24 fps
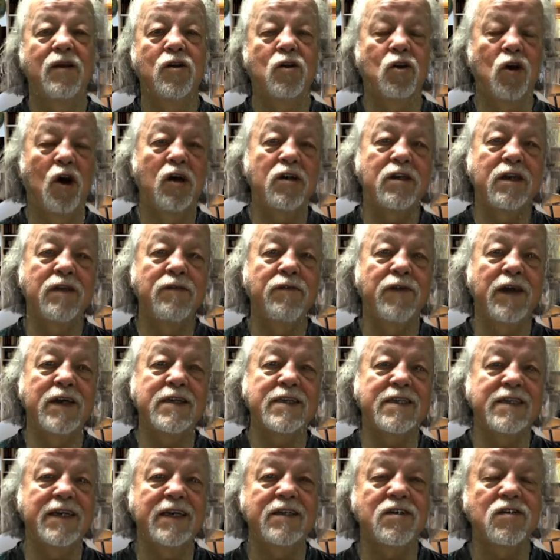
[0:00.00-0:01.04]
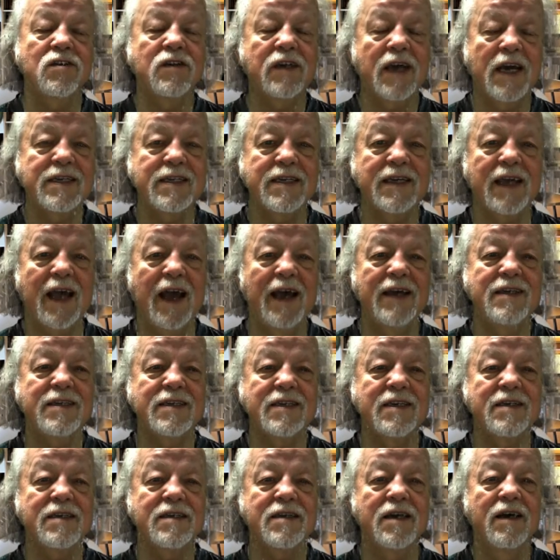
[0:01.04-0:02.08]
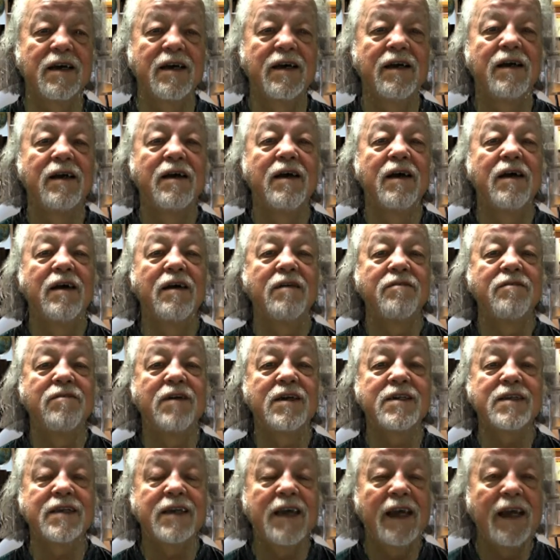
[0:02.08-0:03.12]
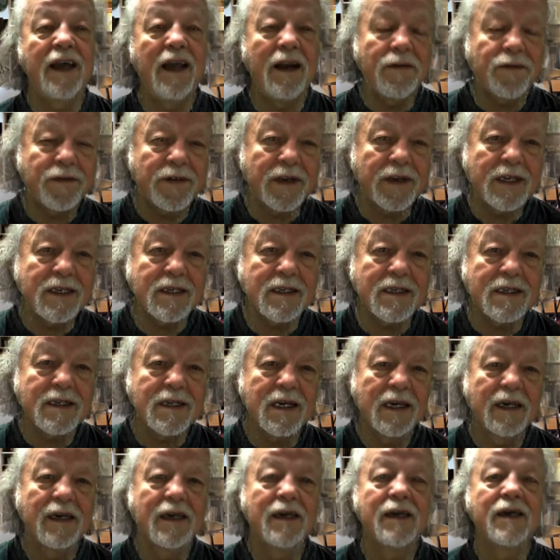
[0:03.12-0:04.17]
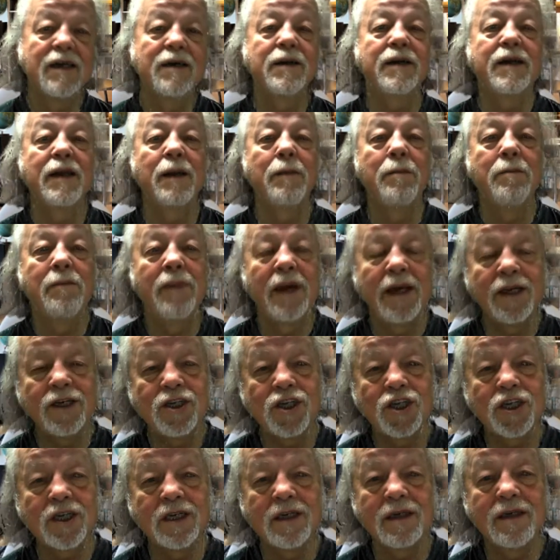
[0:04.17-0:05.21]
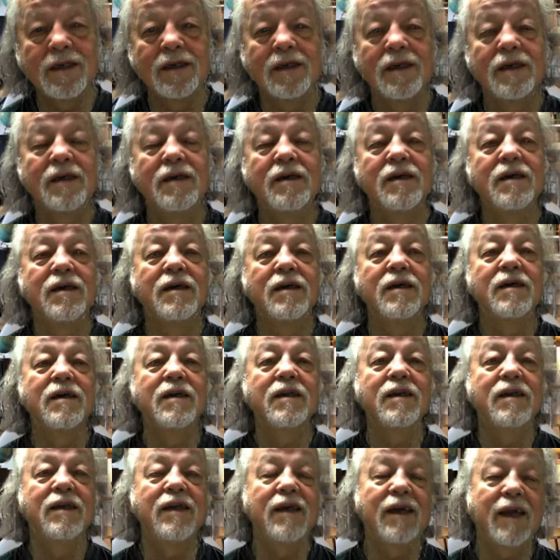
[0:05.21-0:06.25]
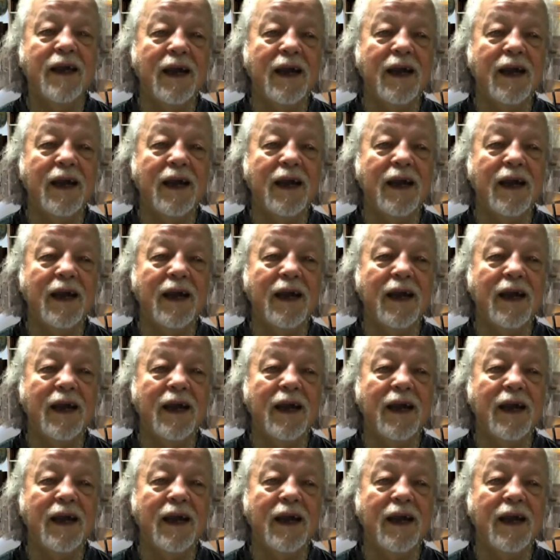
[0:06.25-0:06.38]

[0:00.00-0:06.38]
Dort in Vers 36 heißt es, was hilft es, dem Menschen die